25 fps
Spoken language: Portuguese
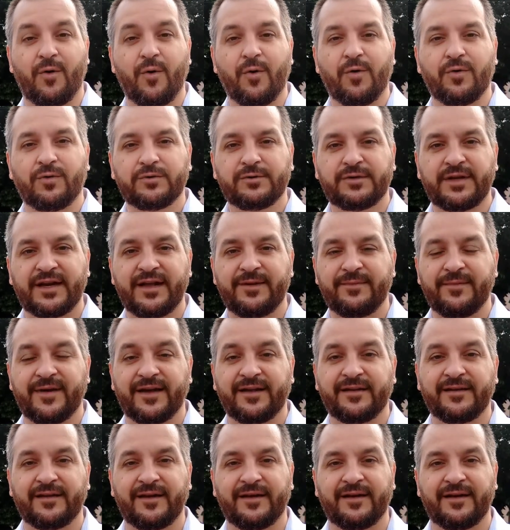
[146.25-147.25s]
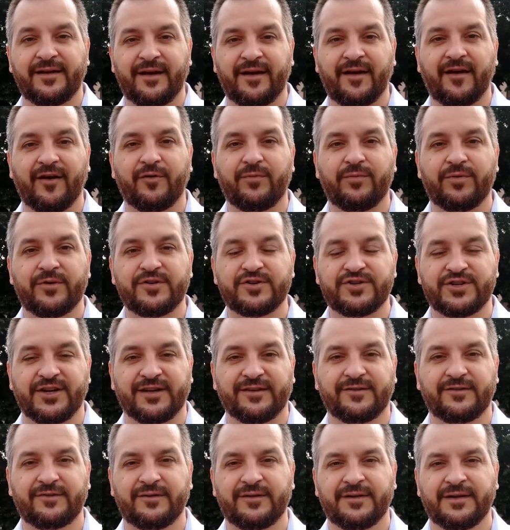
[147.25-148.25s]
outra emenda ao
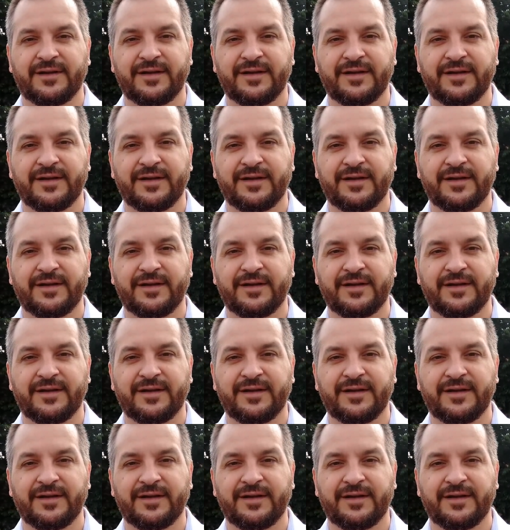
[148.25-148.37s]
projeto.